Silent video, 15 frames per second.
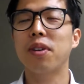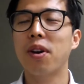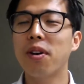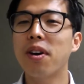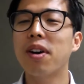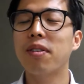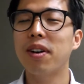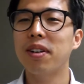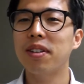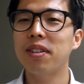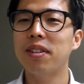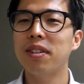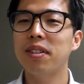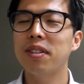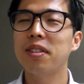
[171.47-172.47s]

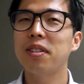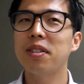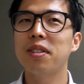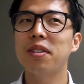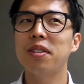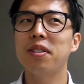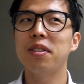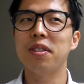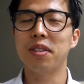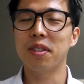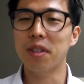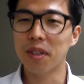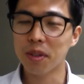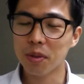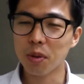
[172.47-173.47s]
경영학과를
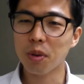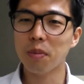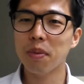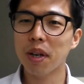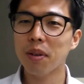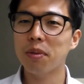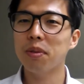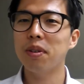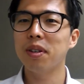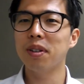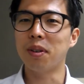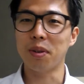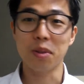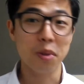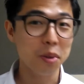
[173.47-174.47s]
이제 졸업하고,
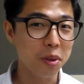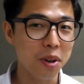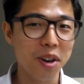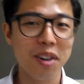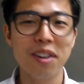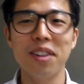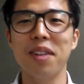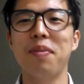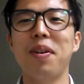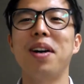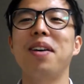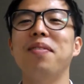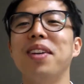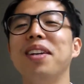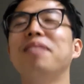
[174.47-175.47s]
저도 경영학과인데
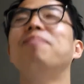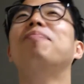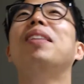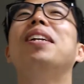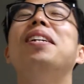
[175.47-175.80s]
반갑네.